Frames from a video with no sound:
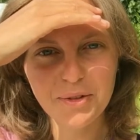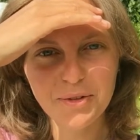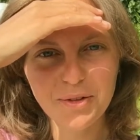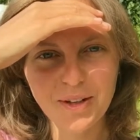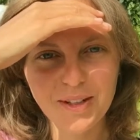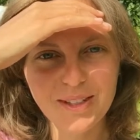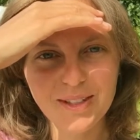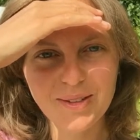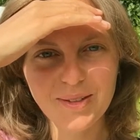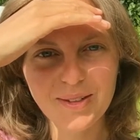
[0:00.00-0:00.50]

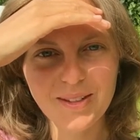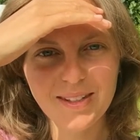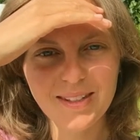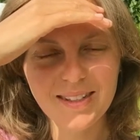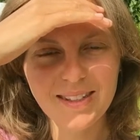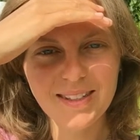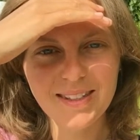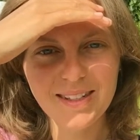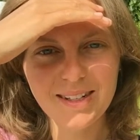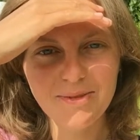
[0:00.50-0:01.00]
Falls du das
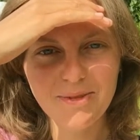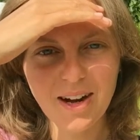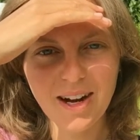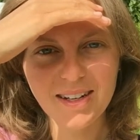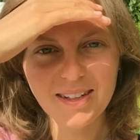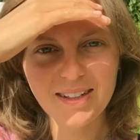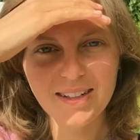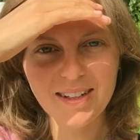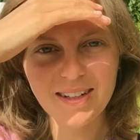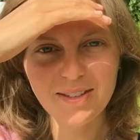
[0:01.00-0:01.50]
siehst, liebe
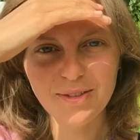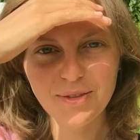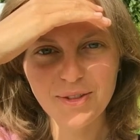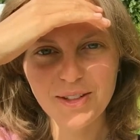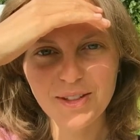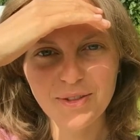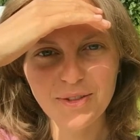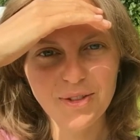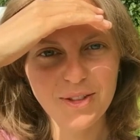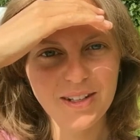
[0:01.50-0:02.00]
Anja,
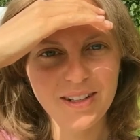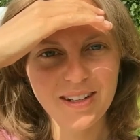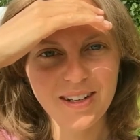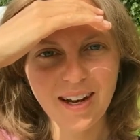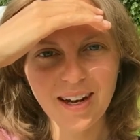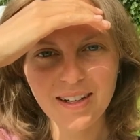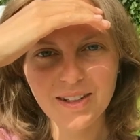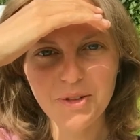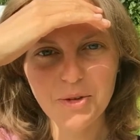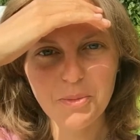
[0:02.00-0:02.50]
vielen, vielen
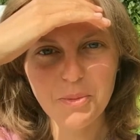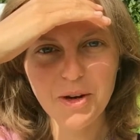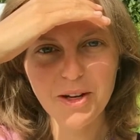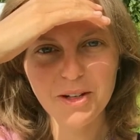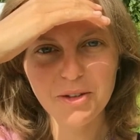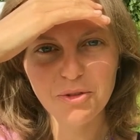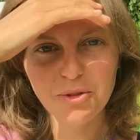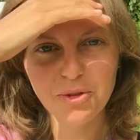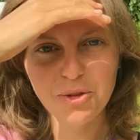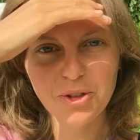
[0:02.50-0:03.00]
Dank nochmal
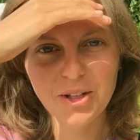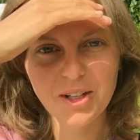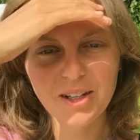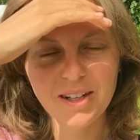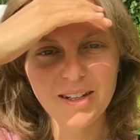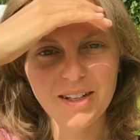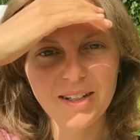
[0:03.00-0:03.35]
dafür,